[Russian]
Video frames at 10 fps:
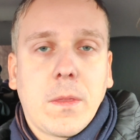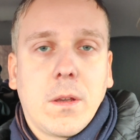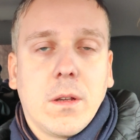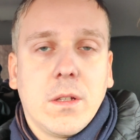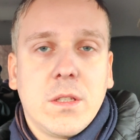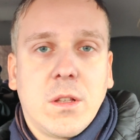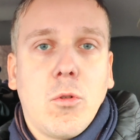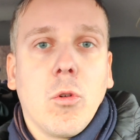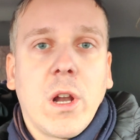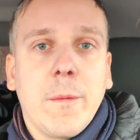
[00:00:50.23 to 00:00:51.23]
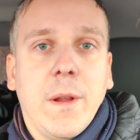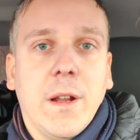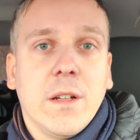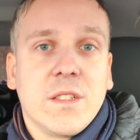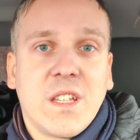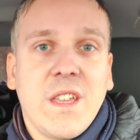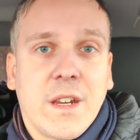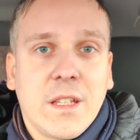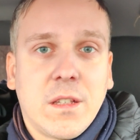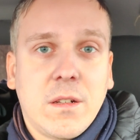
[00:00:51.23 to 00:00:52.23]
э, силового кабеля с
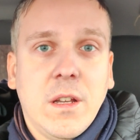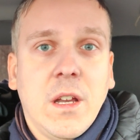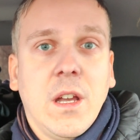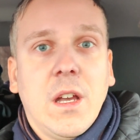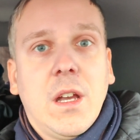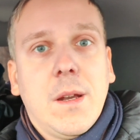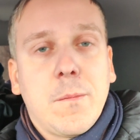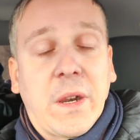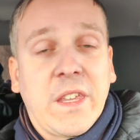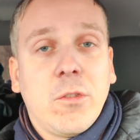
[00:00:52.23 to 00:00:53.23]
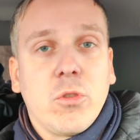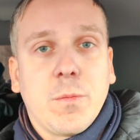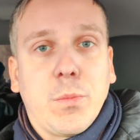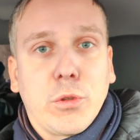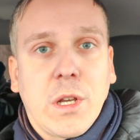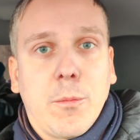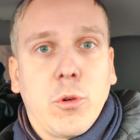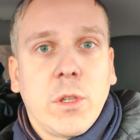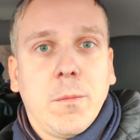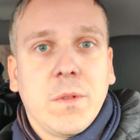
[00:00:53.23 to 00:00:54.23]
генератора прокинуть под
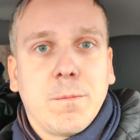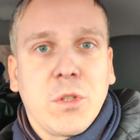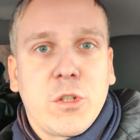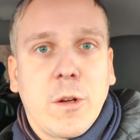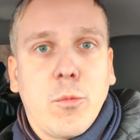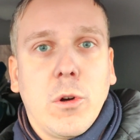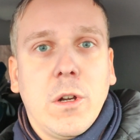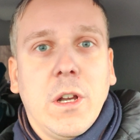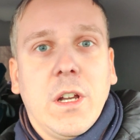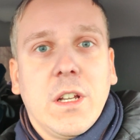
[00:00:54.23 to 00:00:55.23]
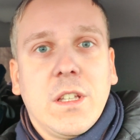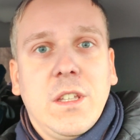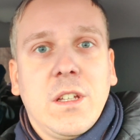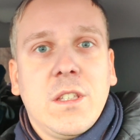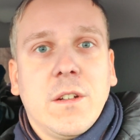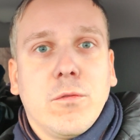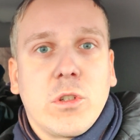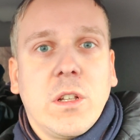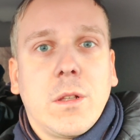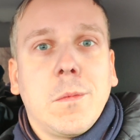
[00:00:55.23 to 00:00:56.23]
капотом, под жабо, и где
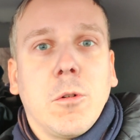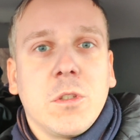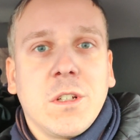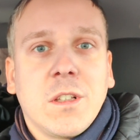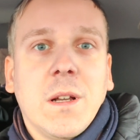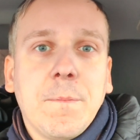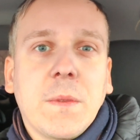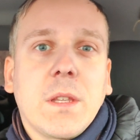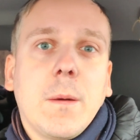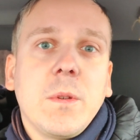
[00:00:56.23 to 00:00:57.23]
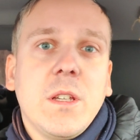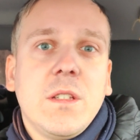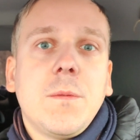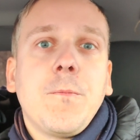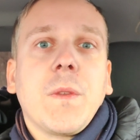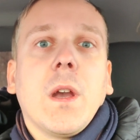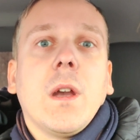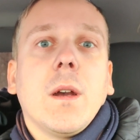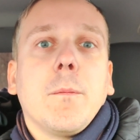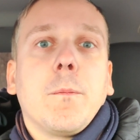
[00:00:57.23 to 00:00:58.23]
возле лобового стекла, там есть
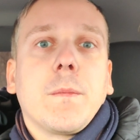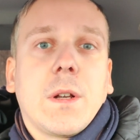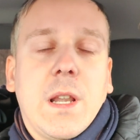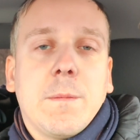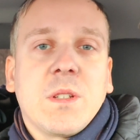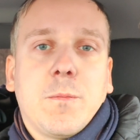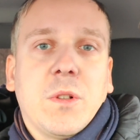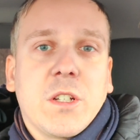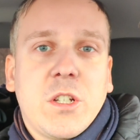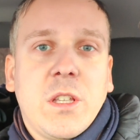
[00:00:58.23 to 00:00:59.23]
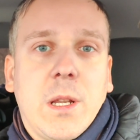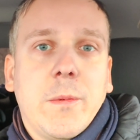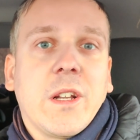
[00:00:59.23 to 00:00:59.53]
клемма с положительными